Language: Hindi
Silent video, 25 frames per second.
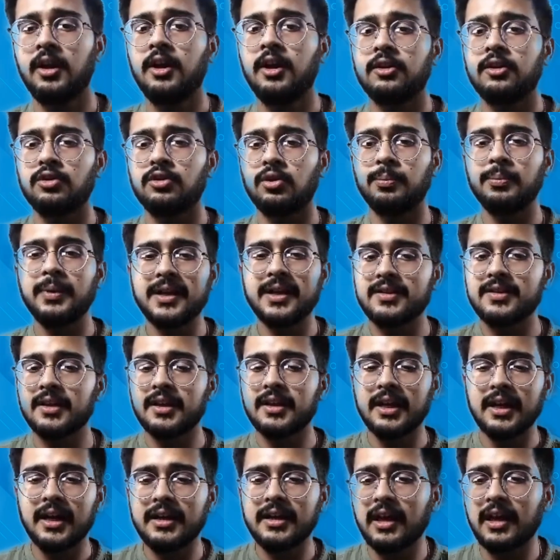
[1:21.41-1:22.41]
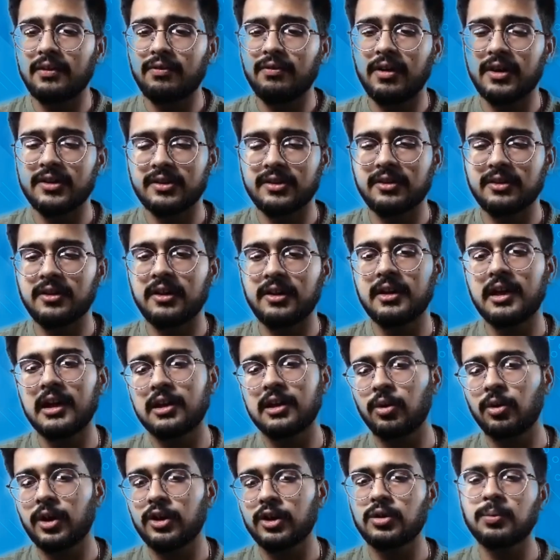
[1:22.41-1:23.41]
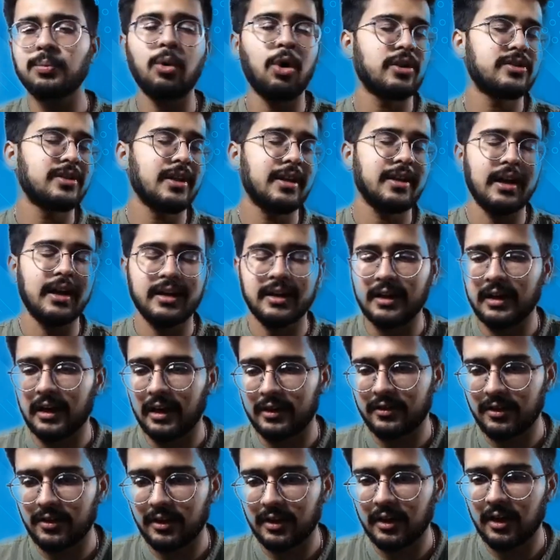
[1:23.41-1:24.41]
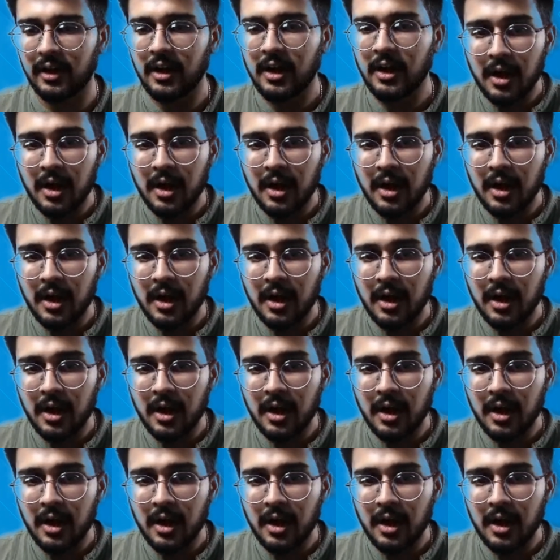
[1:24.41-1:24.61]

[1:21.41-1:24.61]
सो बेसिक एडीआर फंक्शन इन इंडिया लिखोगे तो बहुत सारे आर्टिकल आ जाएंगे